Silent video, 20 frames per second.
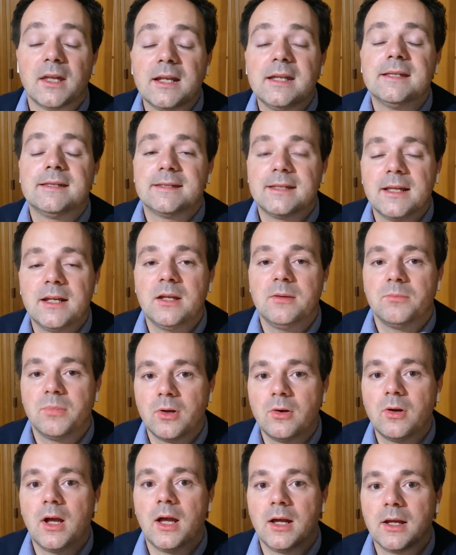
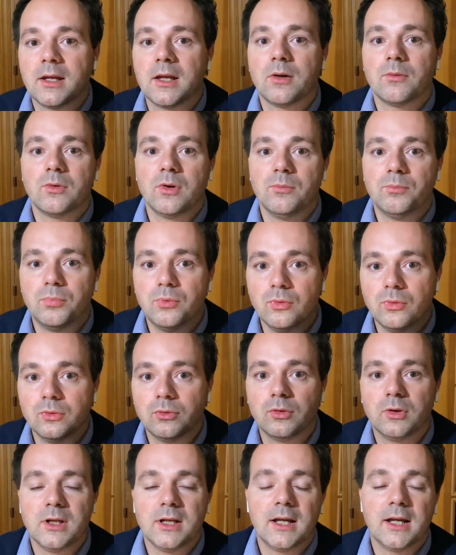rischierebbero anche a quel
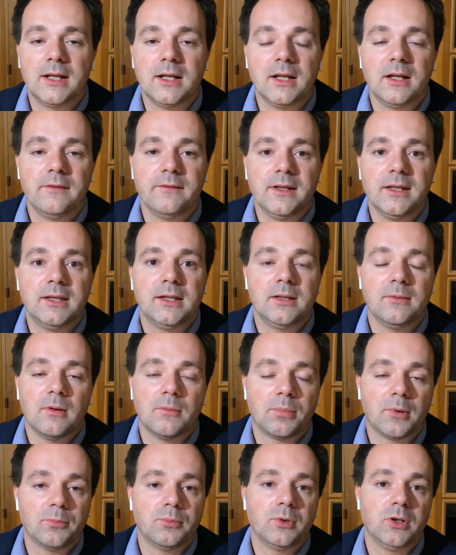punto di cadere vittima
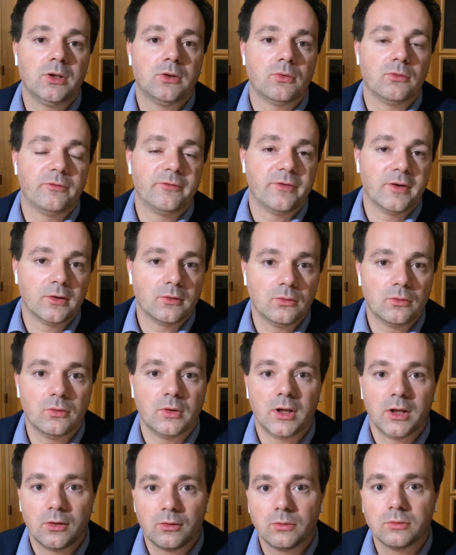proprio di
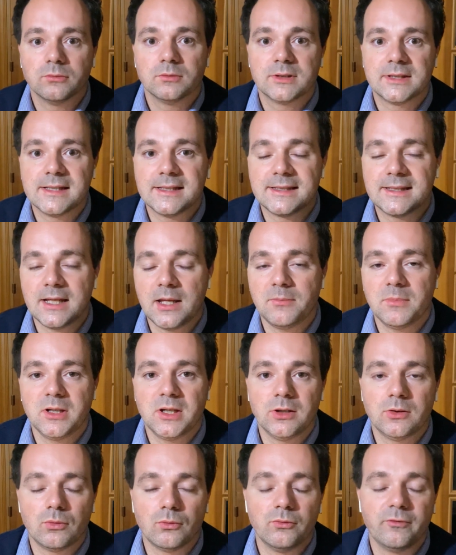truffatori con sistemi
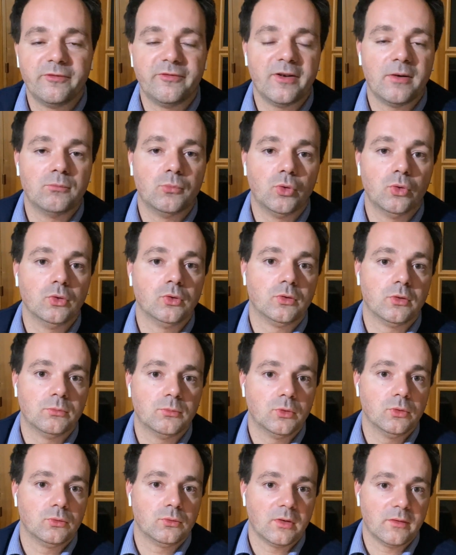di truffa molto
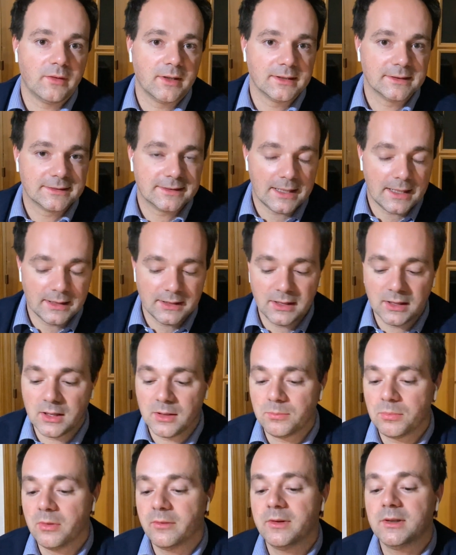molto avanzati che
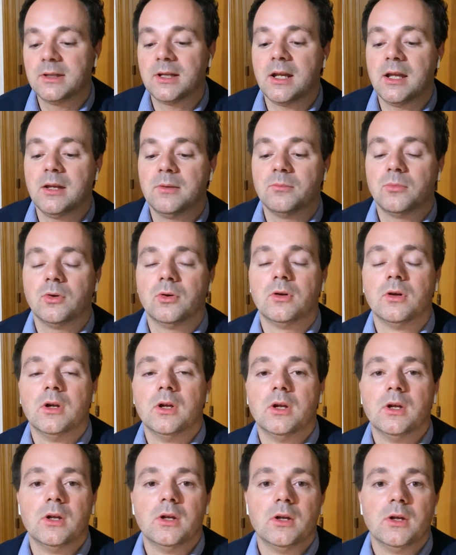poi vedremo
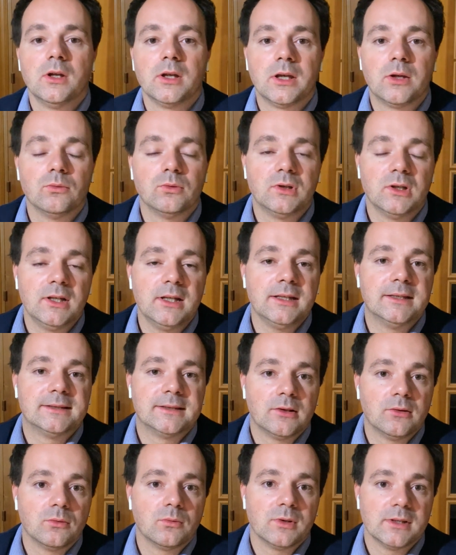che
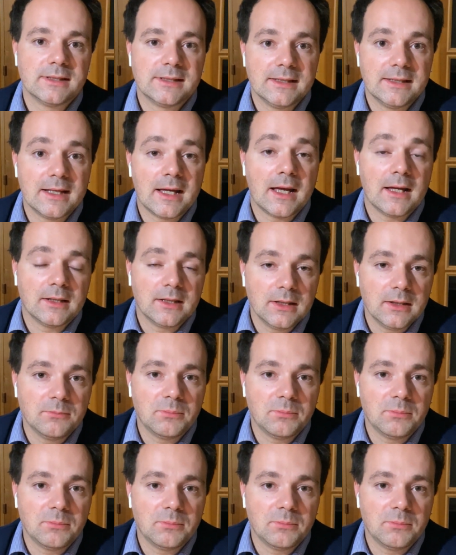utilizzano questi dati